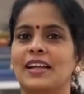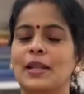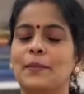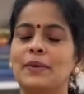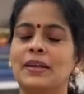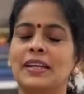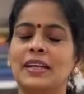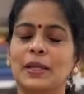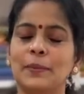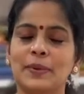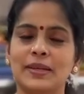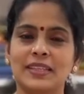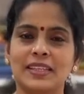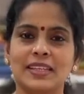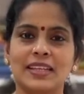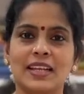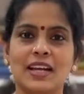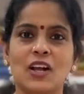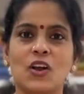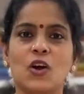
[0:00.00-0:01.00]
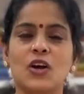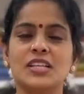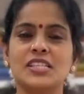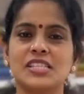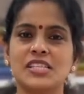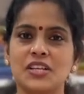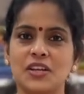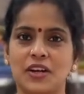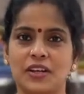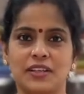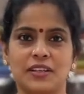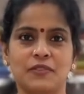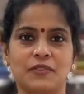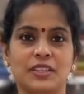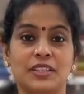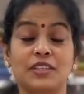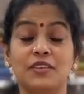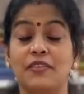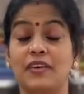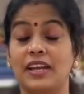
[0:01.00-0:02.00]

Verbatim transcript: நம்ம கிட்ட பார்த்தீங்கன்னா காஞ்சி காட்டன் வந்து